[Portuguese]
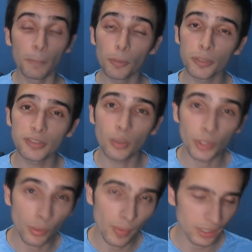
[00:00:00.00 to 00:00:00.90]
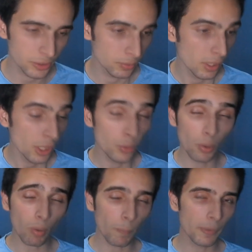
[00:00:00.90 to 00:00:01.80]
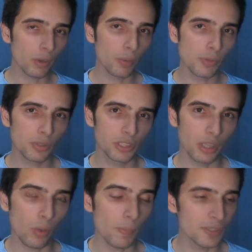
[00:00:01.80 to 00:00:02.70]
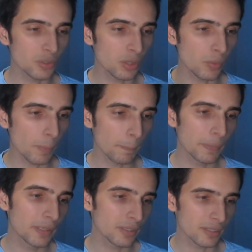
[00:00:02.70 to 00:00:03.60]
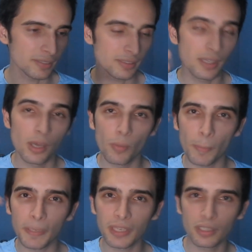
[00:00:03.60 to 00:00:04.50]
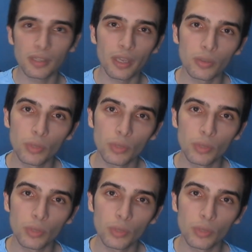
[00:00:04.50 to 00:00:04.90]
Pelo menos é o que eu acho. Eu não acompanho a obra original, mas eu tenho uma pena, assim, uma pequena ideia